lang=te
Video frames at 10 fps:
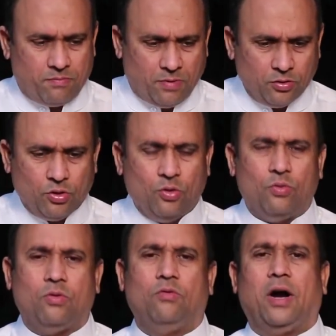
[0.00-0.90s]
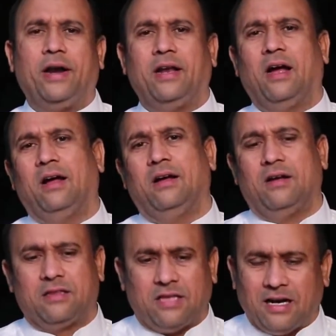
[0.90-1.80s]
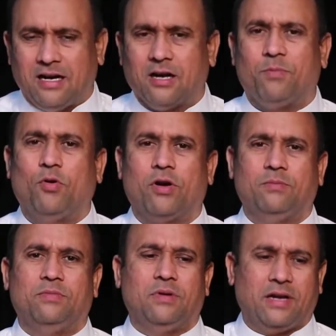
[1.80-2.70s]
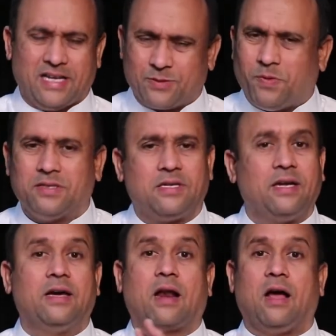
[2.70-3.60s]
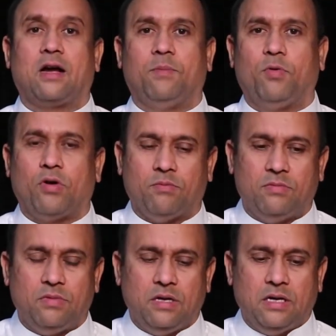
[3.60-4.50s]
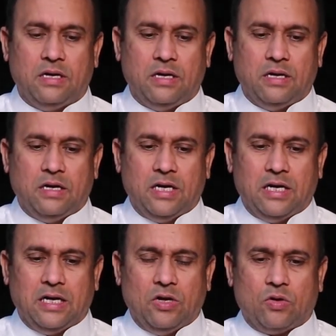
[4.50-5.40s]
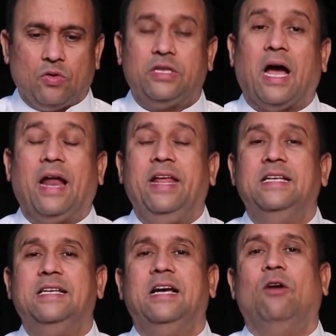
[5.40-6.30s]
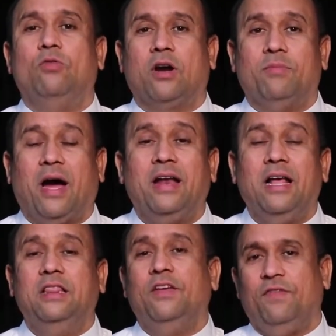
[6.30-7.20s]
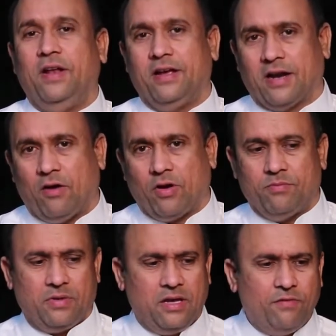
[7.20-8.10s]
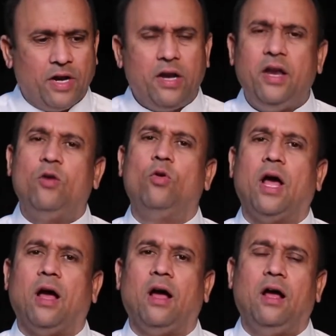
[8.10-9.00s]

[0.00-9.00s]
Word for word: మందులు వాడిన తగ్గకపోవడం రెస్పాన్స్ సరిగ్గా రాకపోవడం కొద్దిగా అనీజీగా ఉండడం అన్హెల్దీ ఫీలింగ్ రావడం ఇవన్నీ కూడా